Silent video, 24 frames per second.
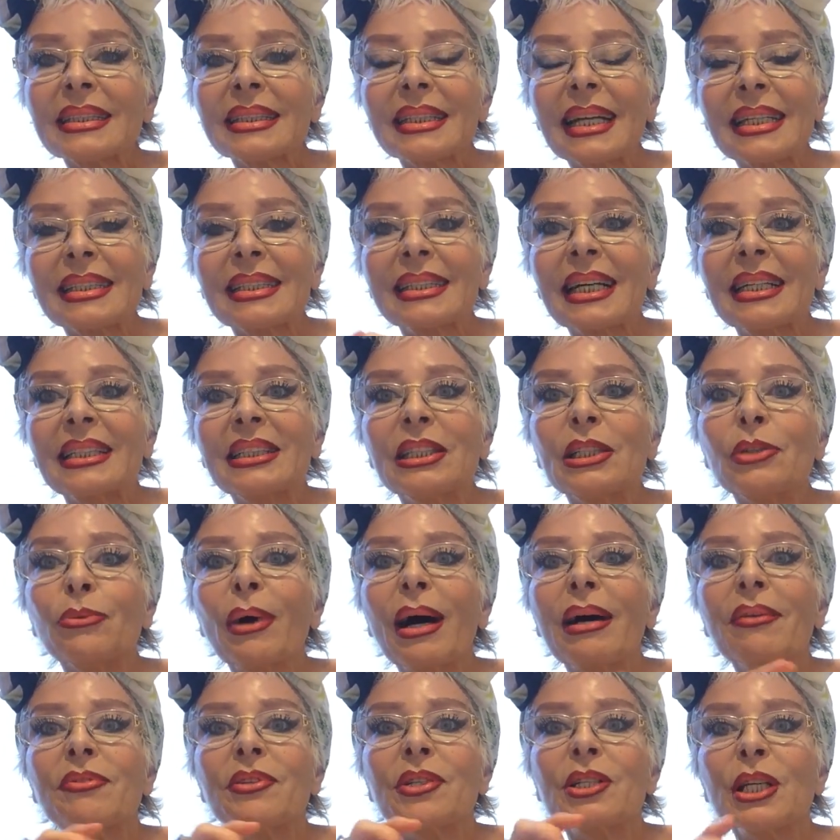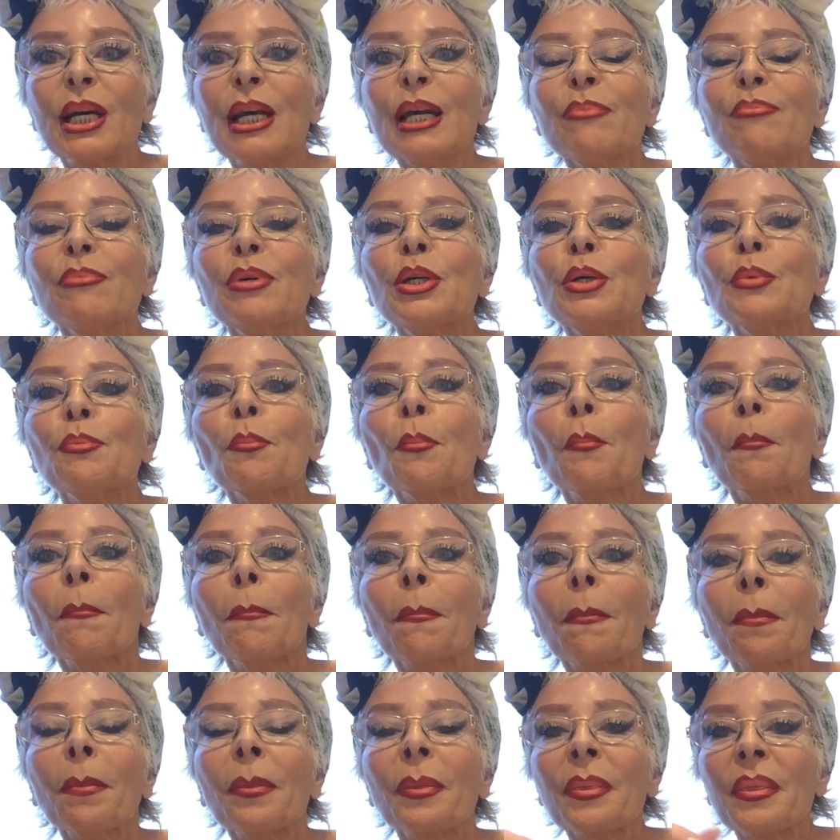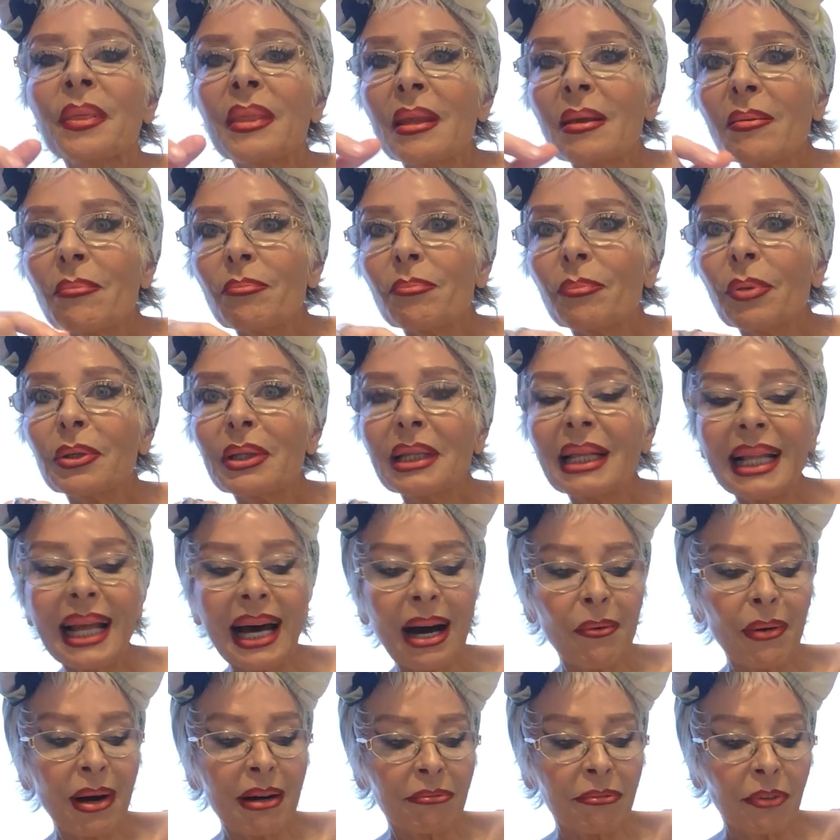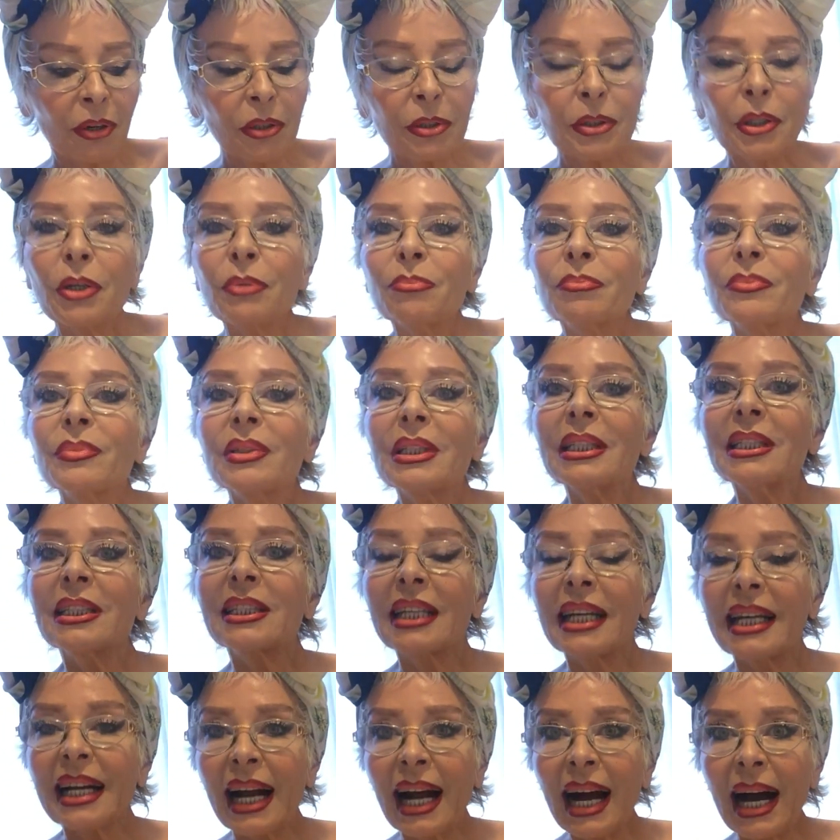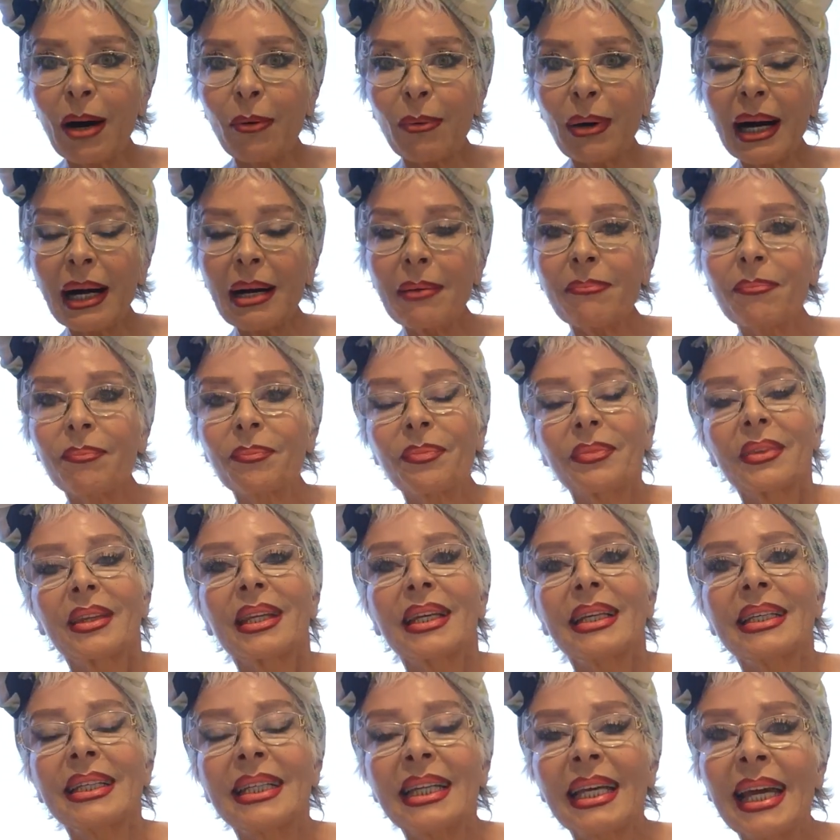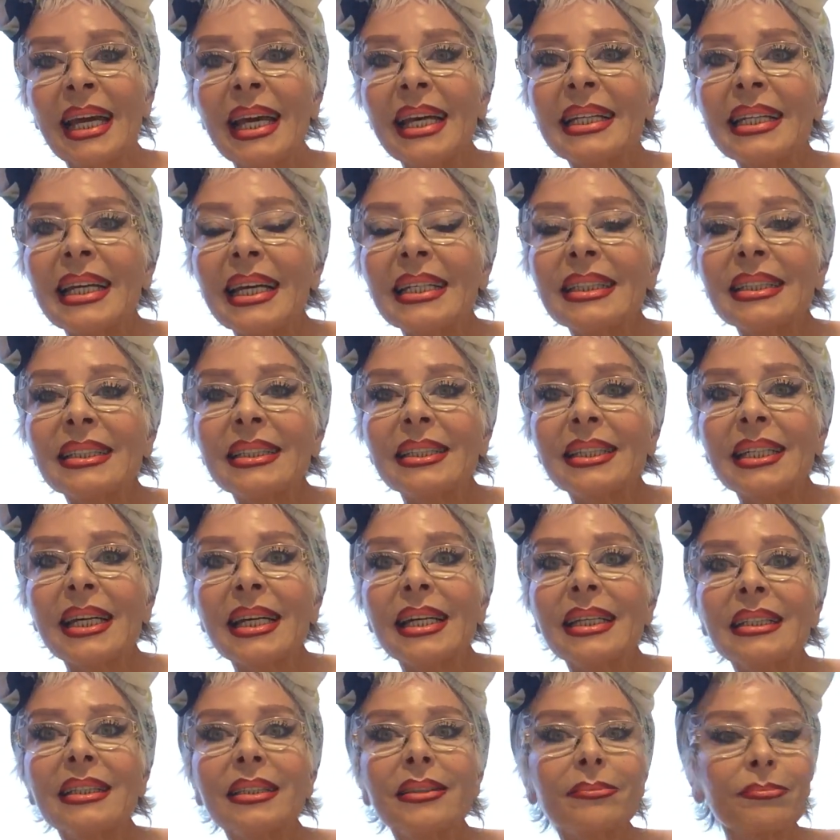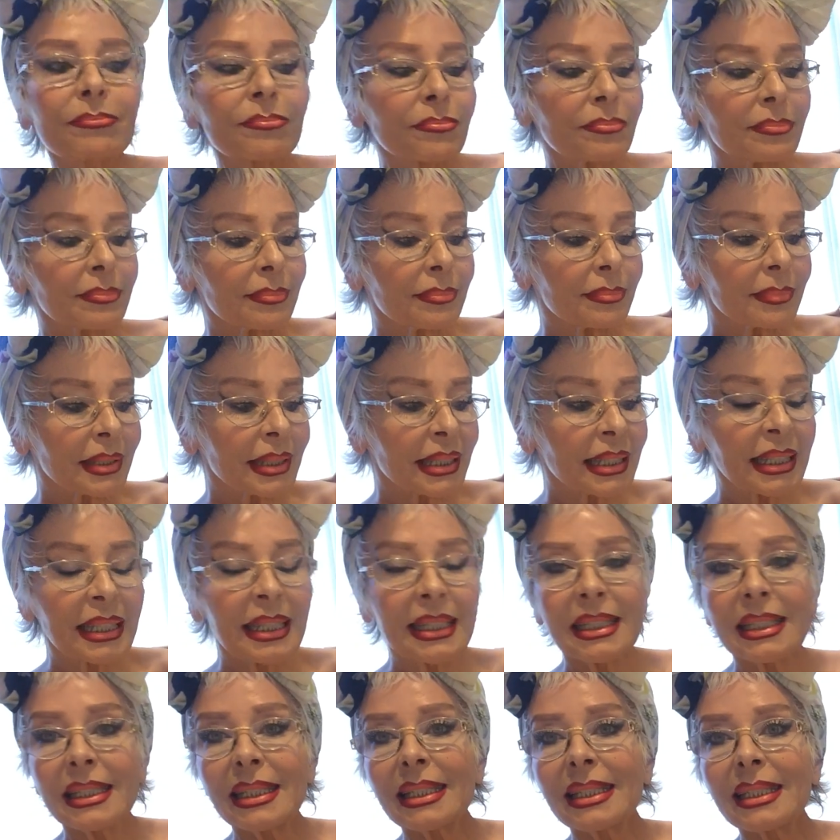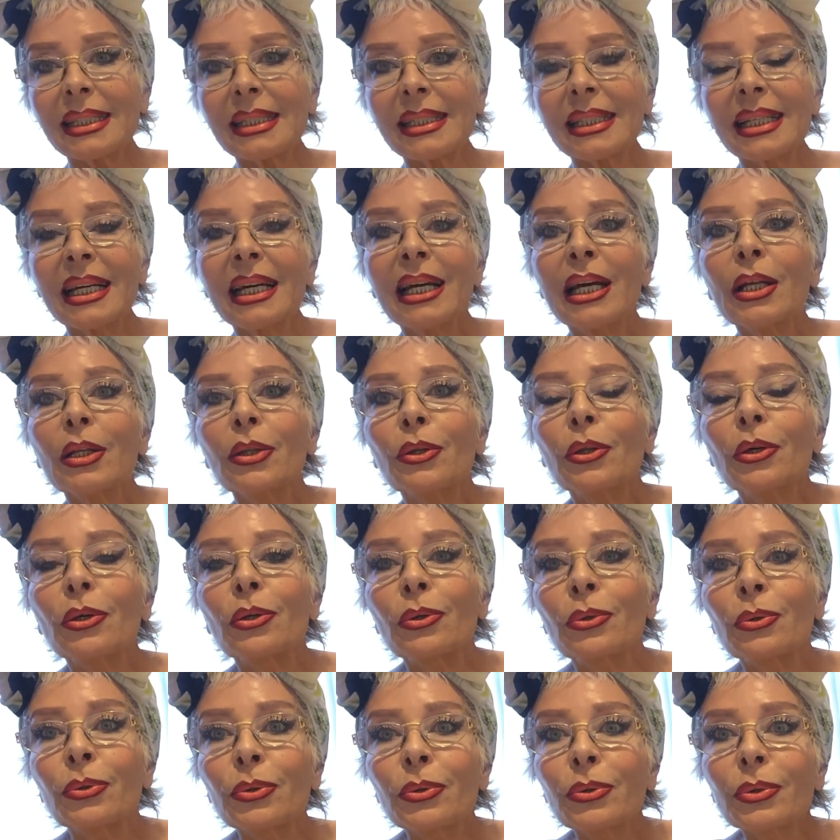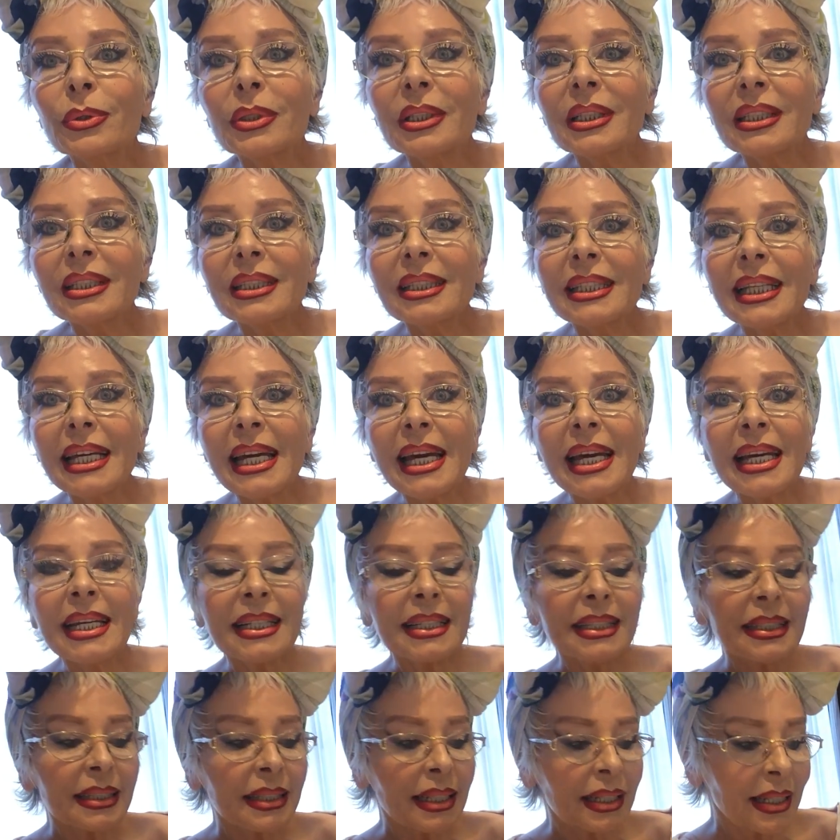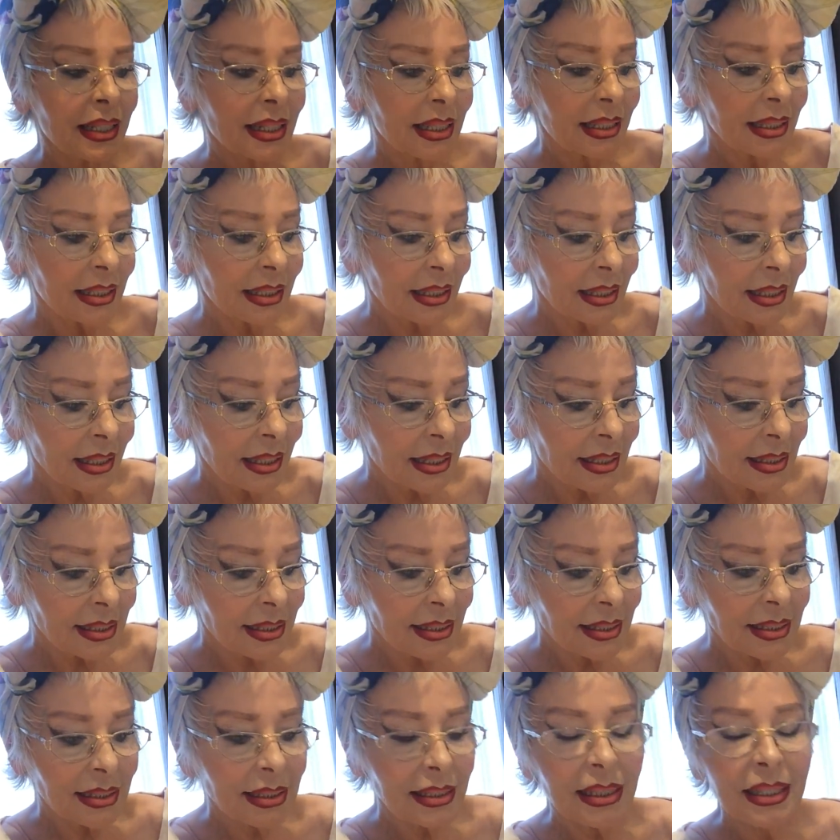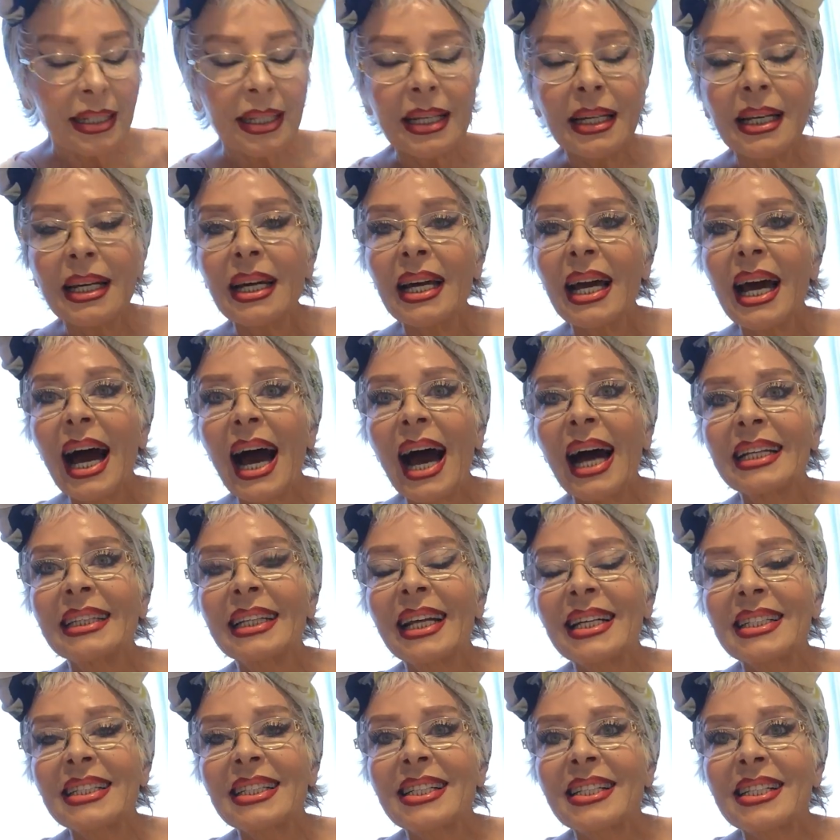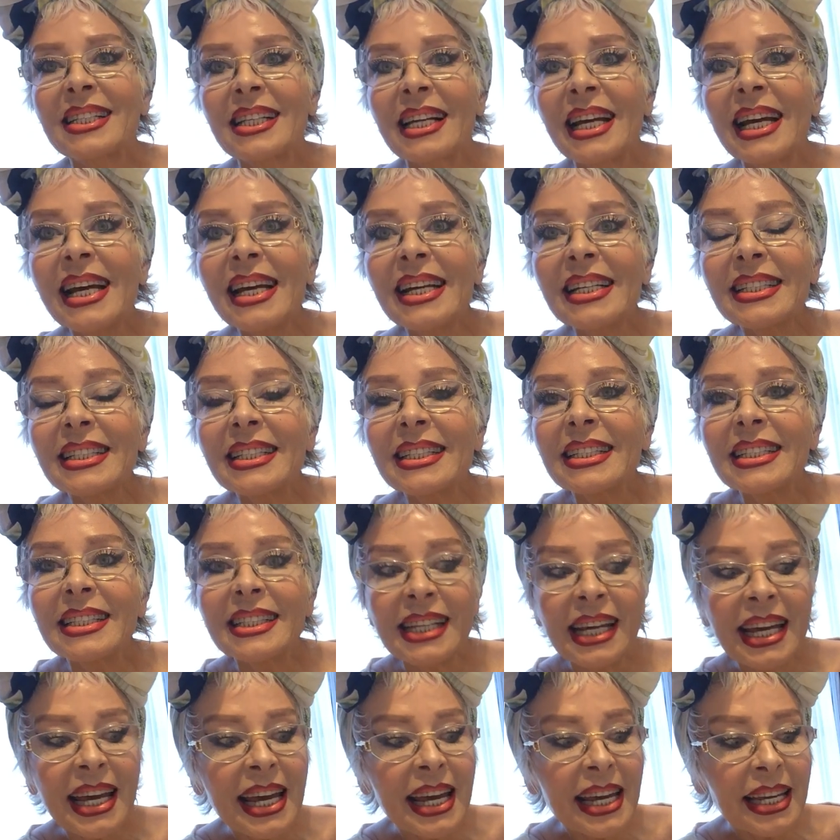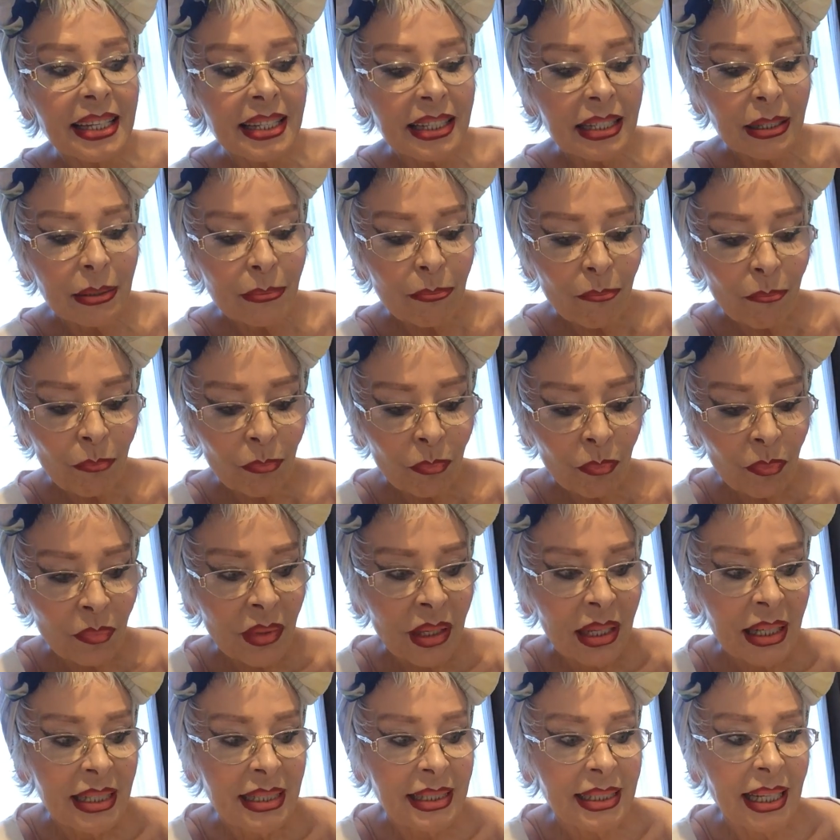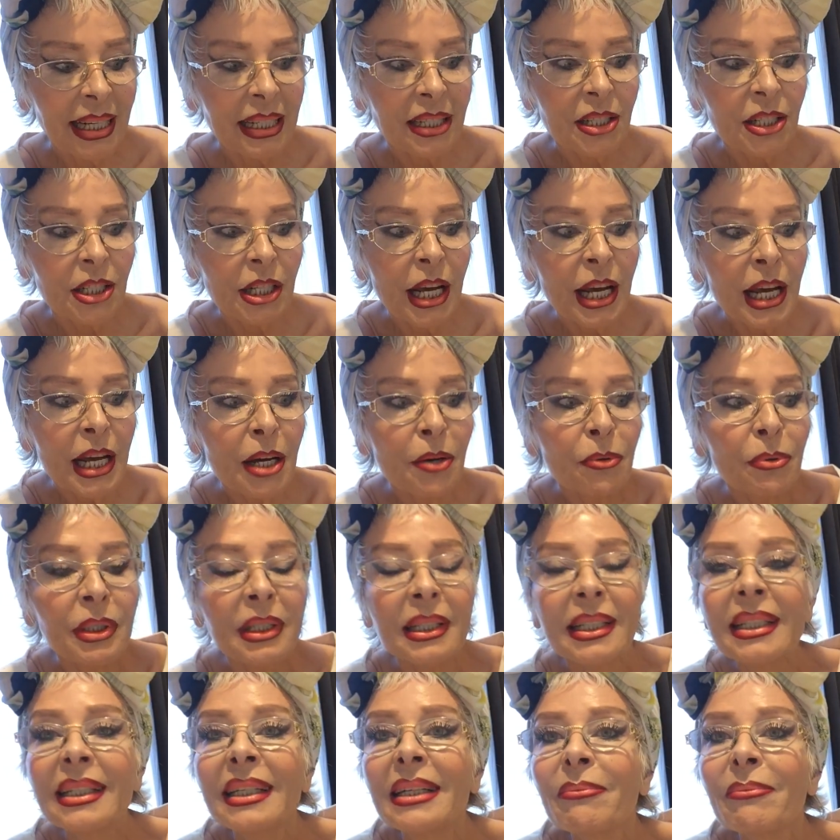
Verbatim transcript: zasadziła w ziemi, podlała wodą i czekała. Jeden dzień nic, drugi dzień nic a na trzeci dzień zaczęły,